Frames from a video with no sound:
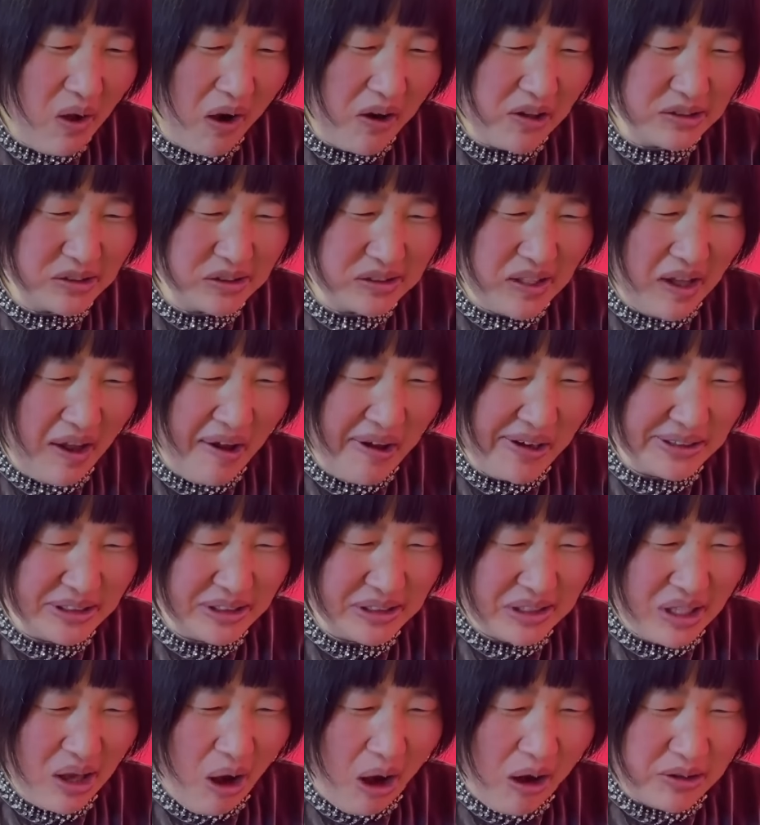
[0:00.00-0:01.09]
节约惯了，
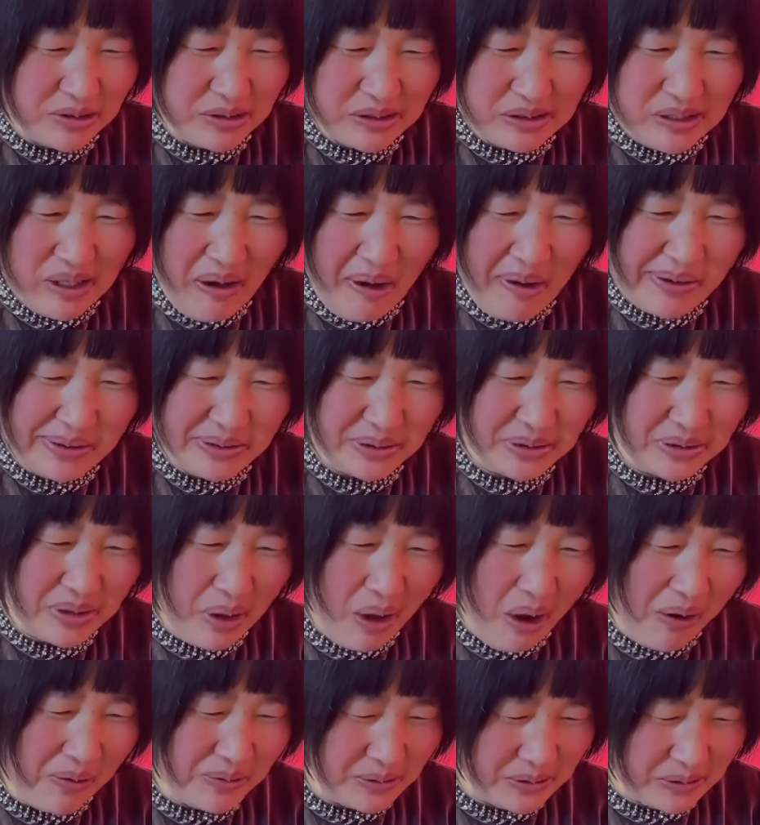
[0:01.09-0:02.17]
到这还知道给
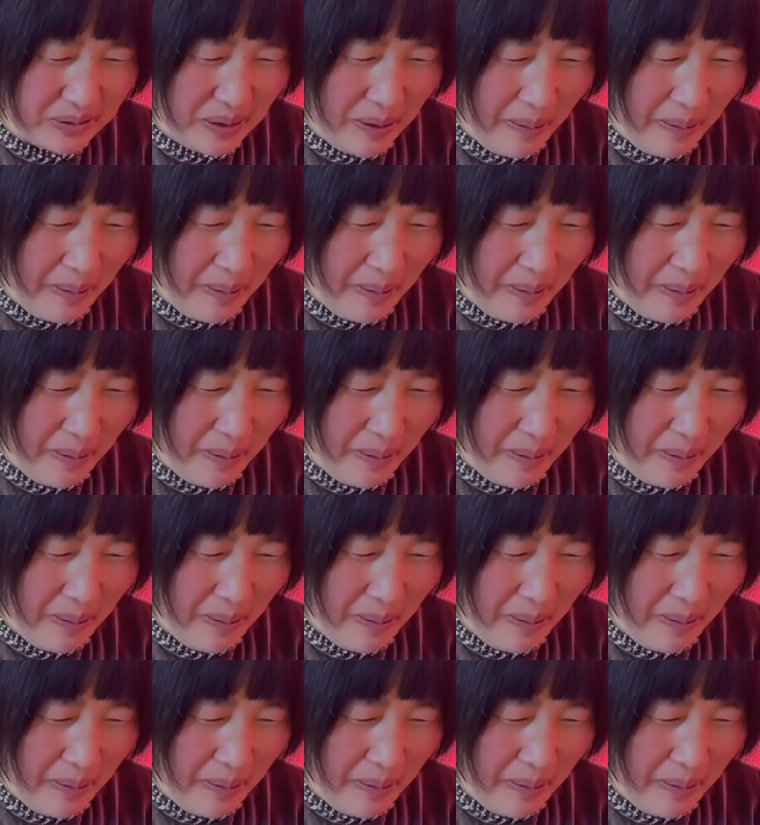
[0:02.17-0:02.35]
人省。